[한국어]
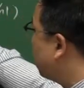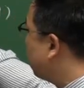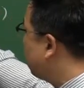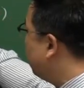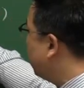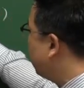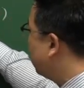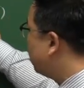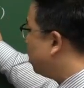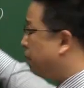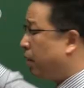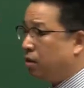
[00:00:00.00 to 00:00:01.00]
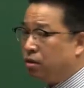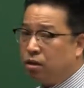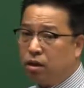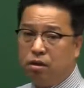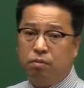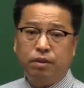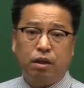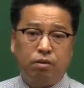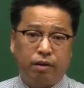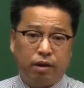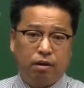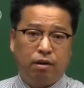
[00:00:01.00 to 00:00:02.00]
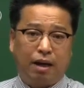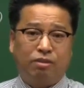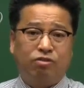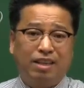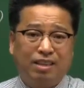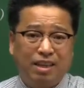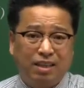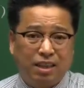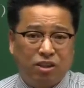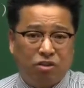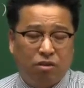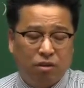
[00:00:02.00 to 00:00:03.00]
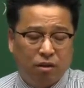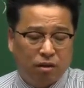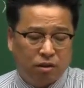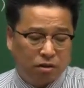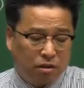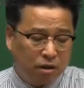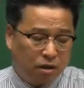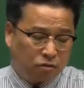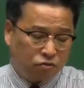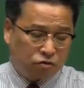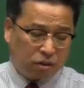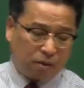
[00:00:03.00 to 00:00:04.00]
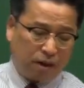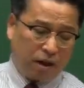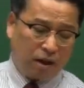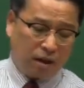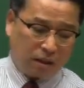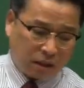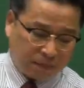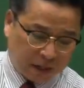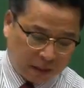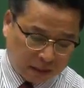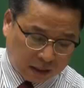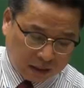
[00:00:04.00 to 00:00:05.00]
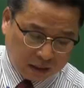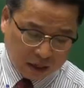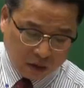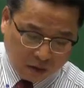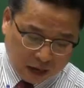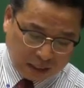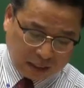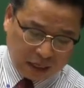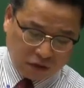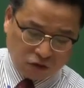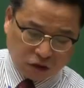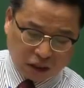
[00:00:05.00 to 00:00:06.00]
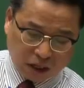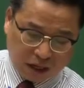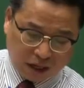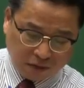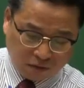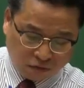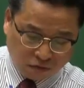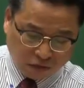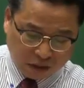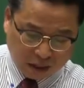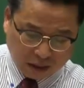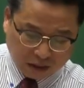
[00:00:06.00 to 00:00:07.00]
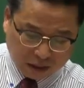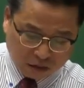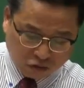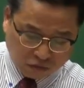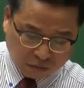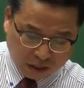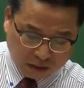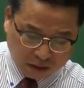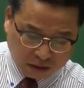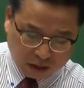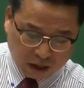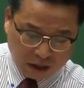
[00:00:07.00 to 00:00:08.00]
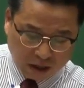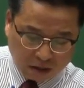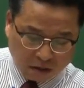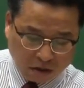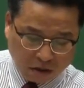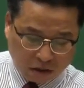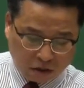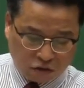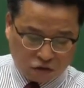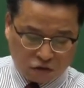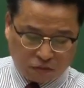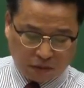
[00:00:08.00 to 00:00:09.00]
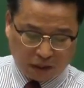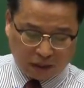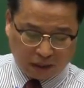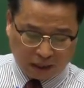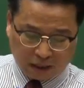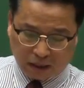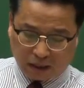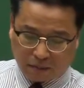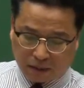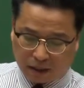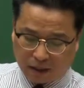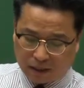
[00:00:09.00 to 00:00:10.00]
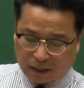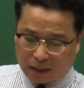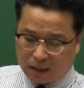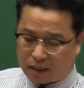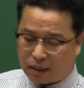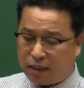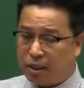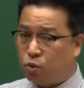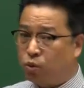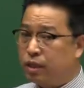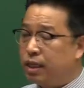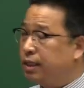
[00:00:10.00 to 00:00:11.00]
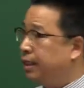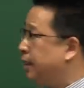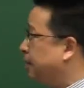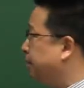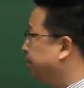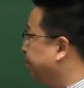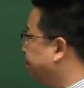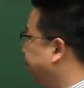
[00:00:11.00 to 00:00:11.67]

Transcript: 세금이 지방세야 이러면 되는 거예요. 아주 간단한 얘기죠. 그죠? 그래서 국세와 지방세는 과세 주체가 누구냐에 따라 구분했을 때 그런 식으로 구분이 된다 그런 얘기입니다. 사실 이 조세는